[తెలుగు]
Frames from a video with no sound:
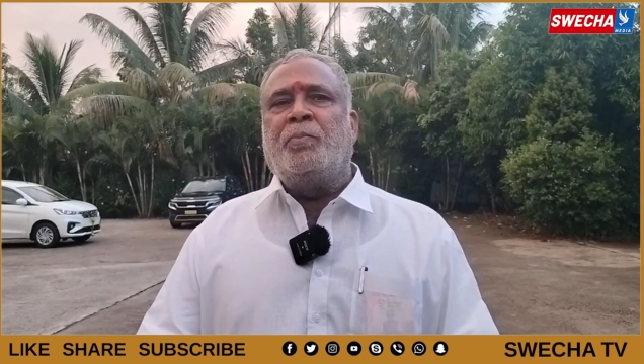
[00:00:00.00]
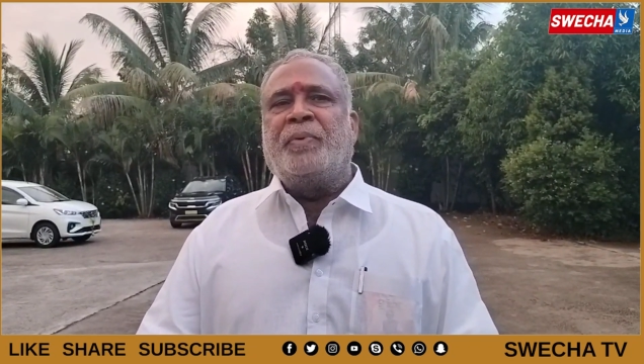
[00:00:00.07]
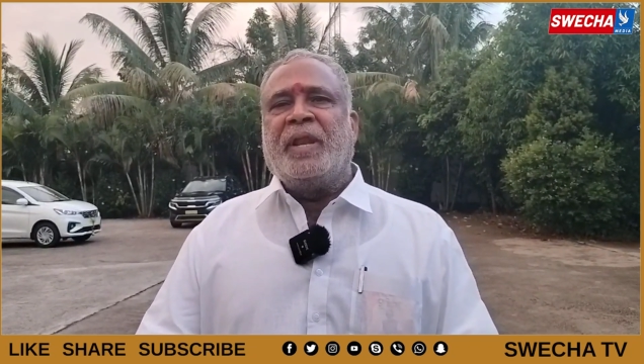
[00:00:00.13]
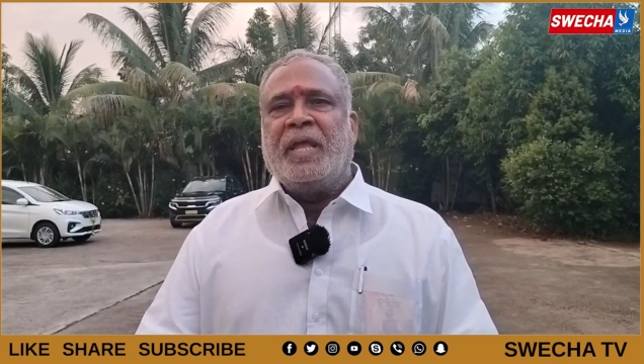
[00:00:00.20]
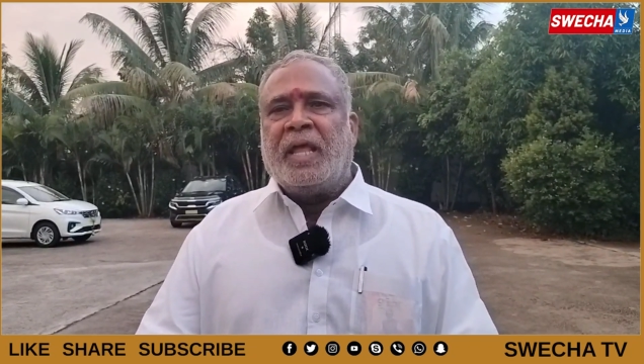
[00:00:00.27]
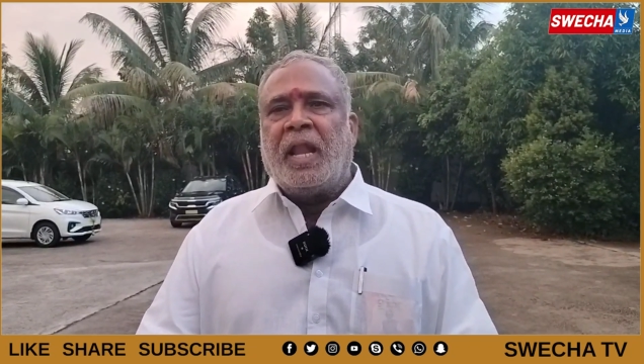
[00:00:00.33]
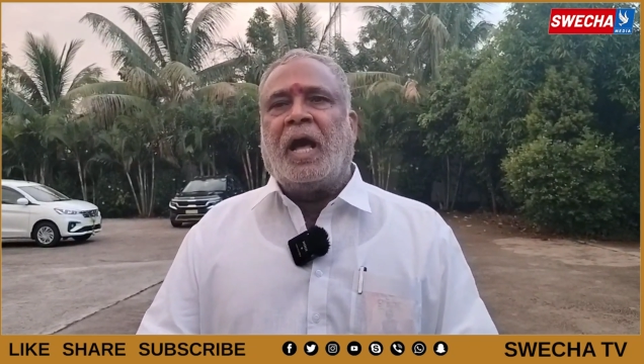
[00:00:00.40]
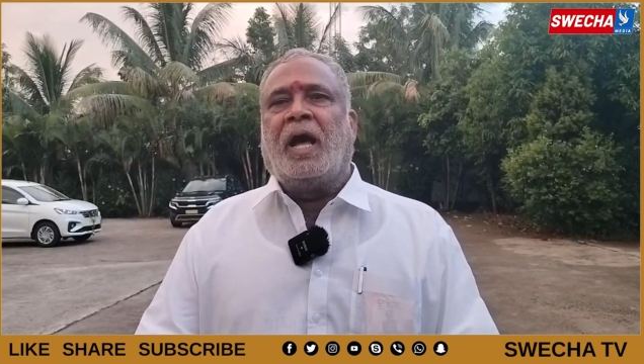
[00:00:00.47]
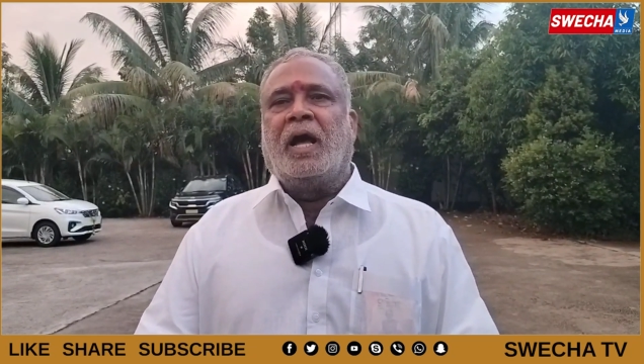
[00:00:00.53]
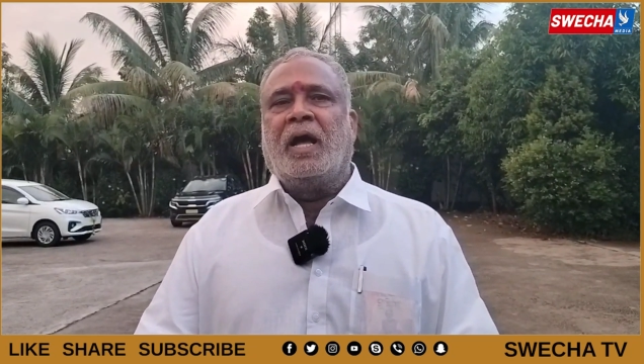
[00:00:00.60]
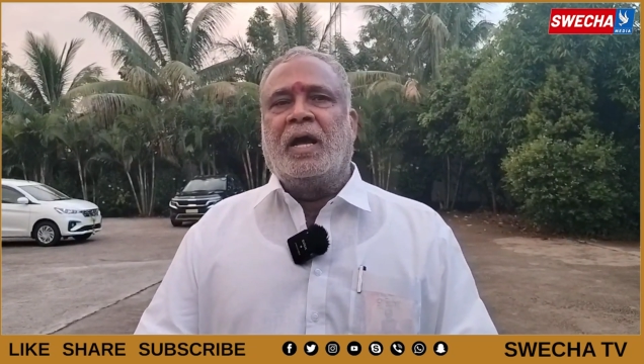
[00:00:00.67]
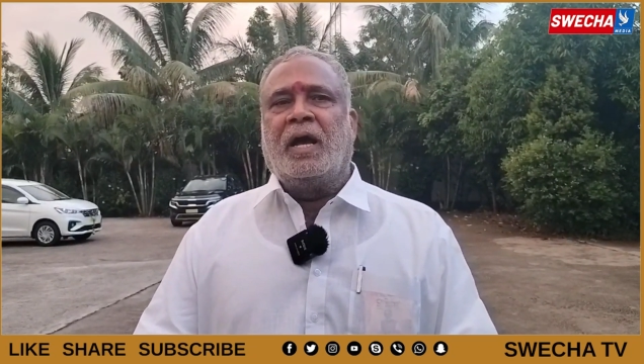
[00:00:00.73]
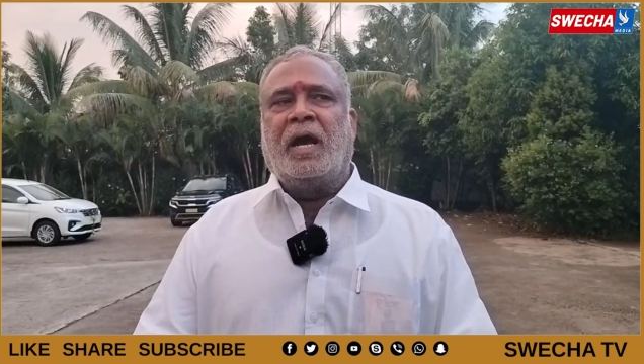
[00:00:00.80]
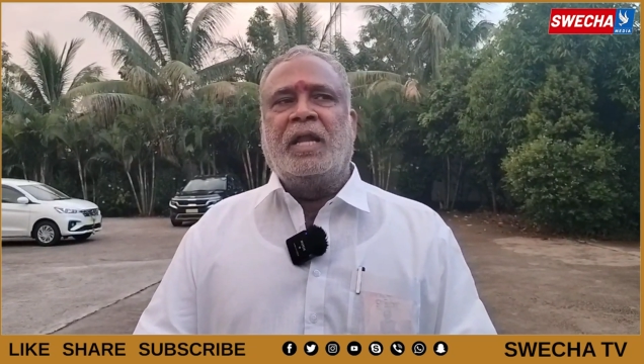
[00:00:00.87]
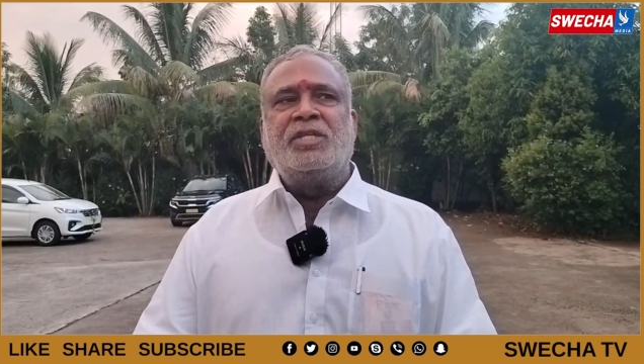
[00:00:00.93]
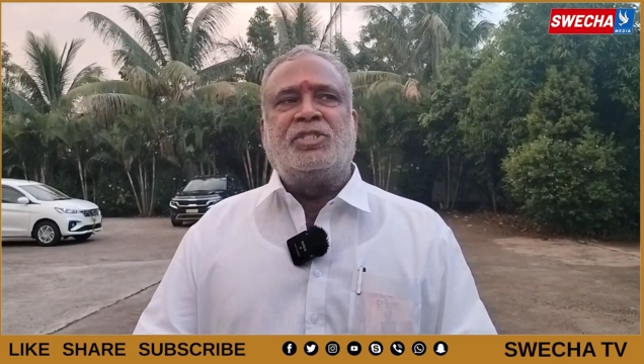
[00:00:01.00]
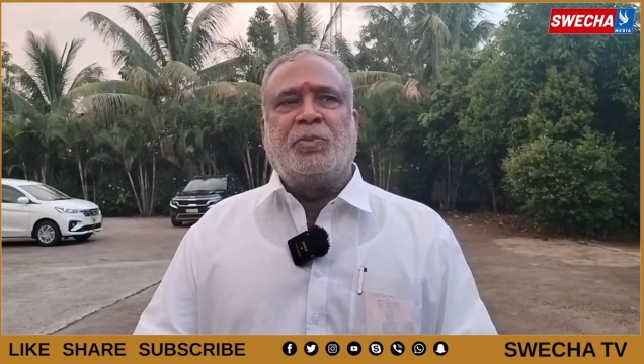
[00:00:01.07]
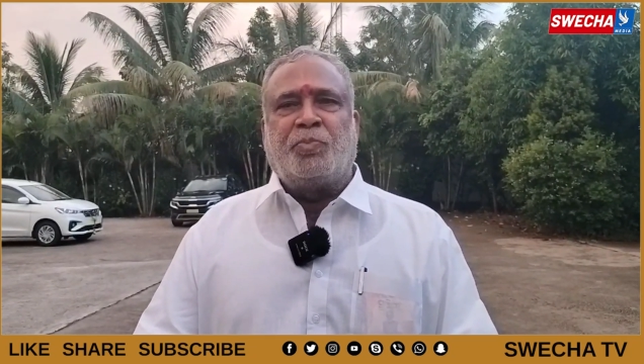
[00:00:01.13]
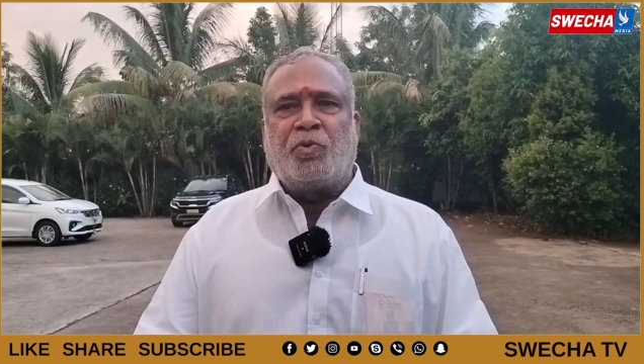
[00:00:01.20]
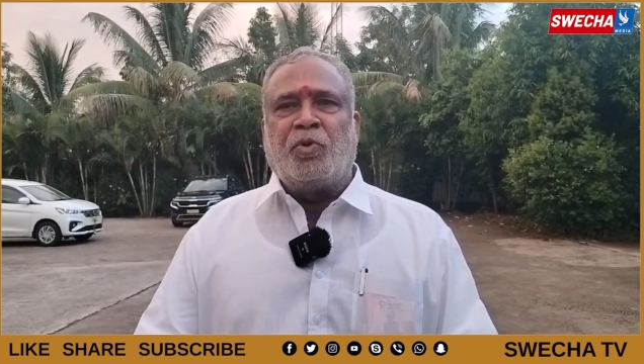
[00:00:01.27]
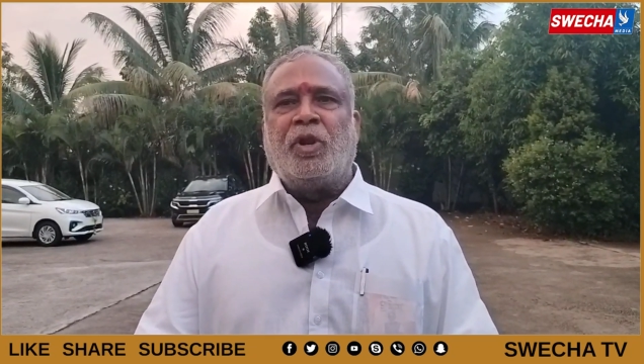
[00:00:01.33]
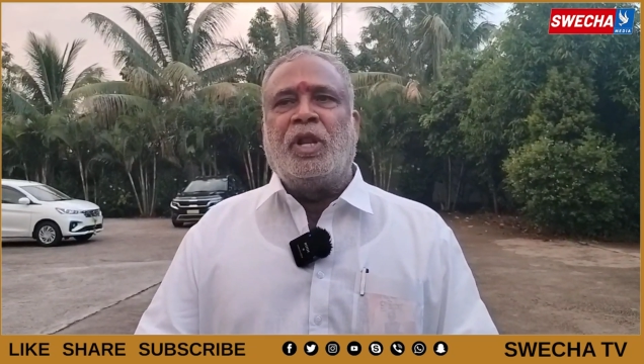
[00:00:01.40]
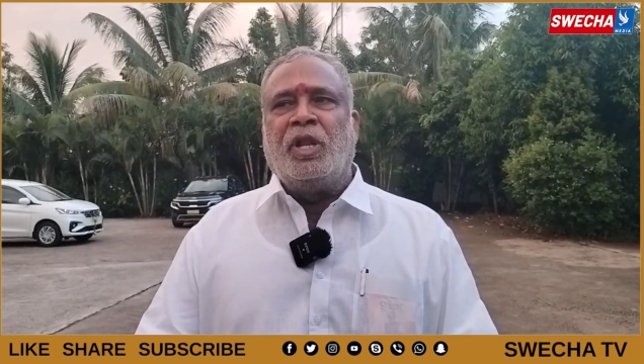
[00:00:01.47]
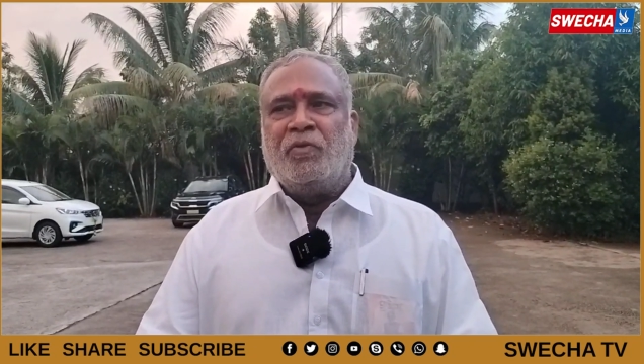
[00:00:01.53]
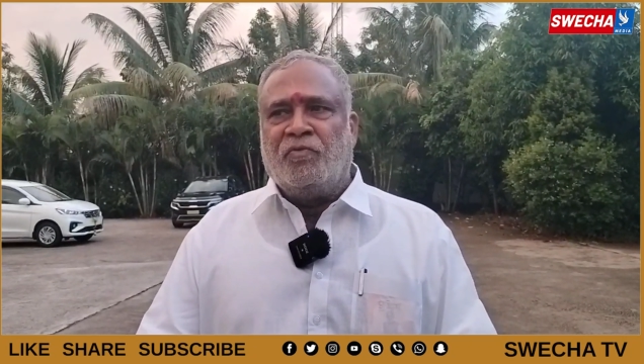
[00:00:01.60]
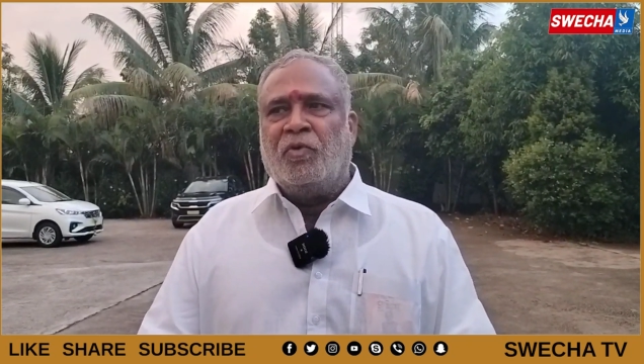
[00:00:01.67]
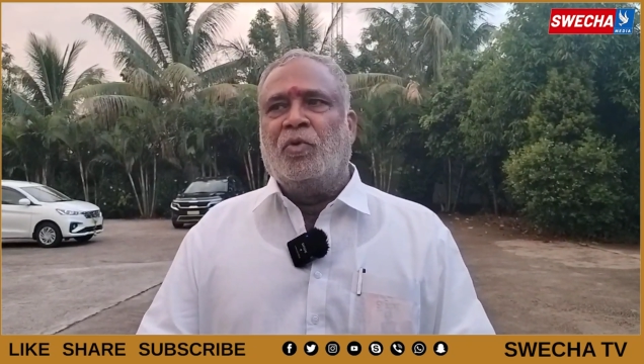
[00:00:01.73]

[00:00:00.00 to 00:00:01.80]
పెరిగినా అని చెప్పుకున్న నువ్వు